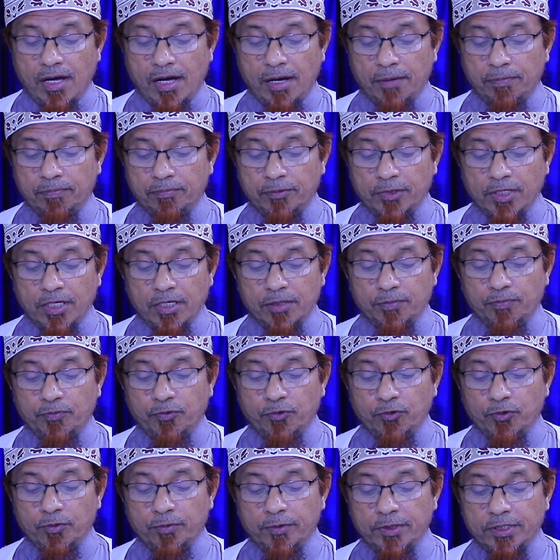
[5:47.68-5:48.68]
আপনার
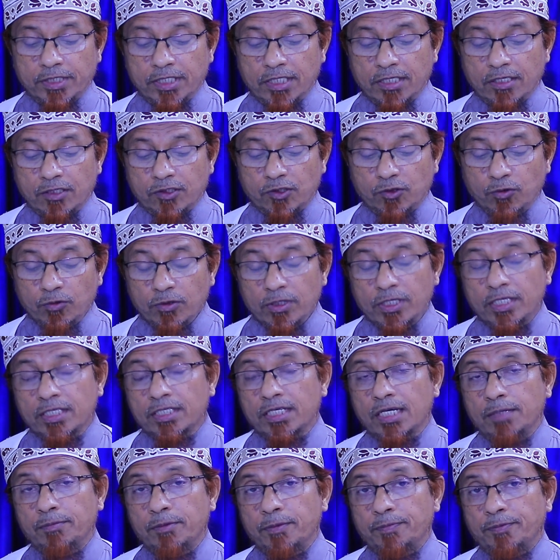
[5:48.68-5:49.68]
পূর্বে যে
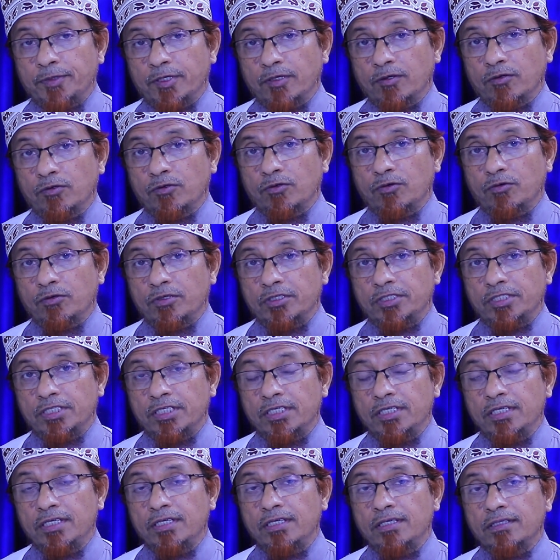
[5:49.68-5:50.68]
রাসুলদেরকে আমি প্রেরণ করেছি